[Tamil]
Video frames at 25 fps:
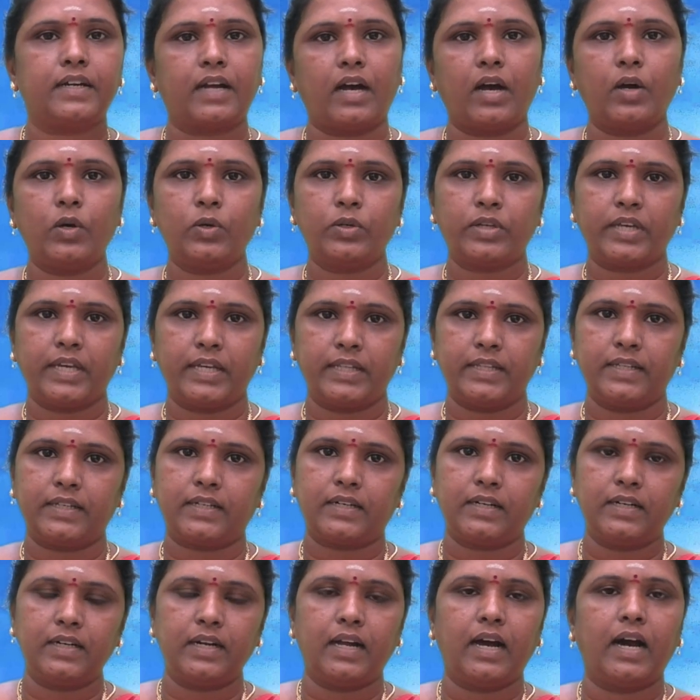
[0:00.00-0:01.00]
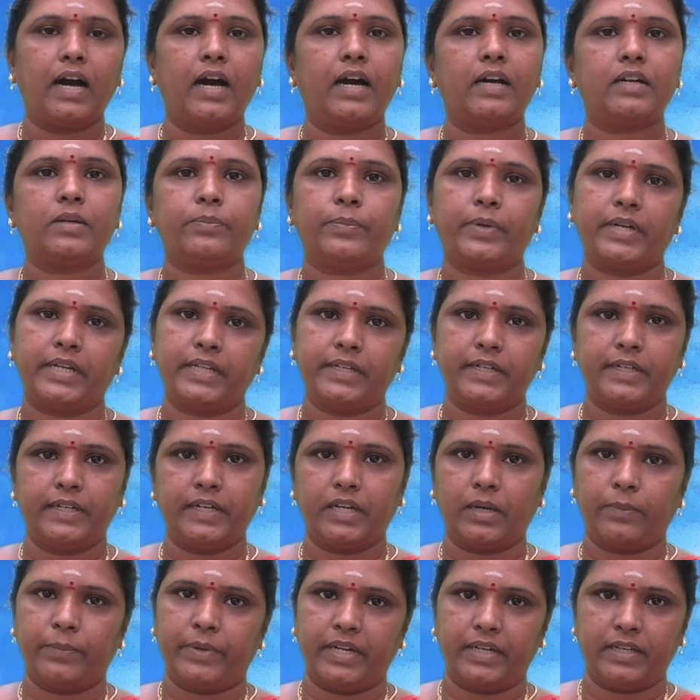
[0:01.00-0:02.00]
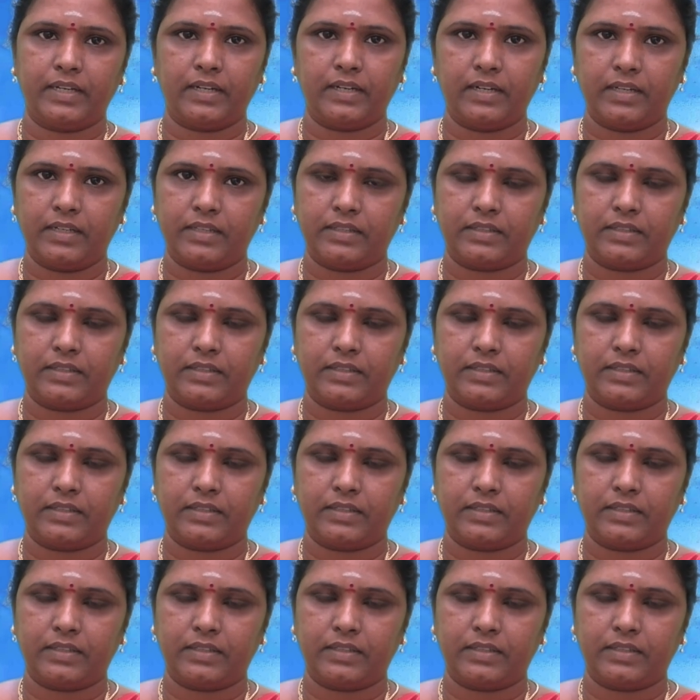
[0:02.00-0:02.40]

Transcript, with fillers: ராகு கேதுக்கள் ஆறு பன்னிரெண்டாம் இடங்களில்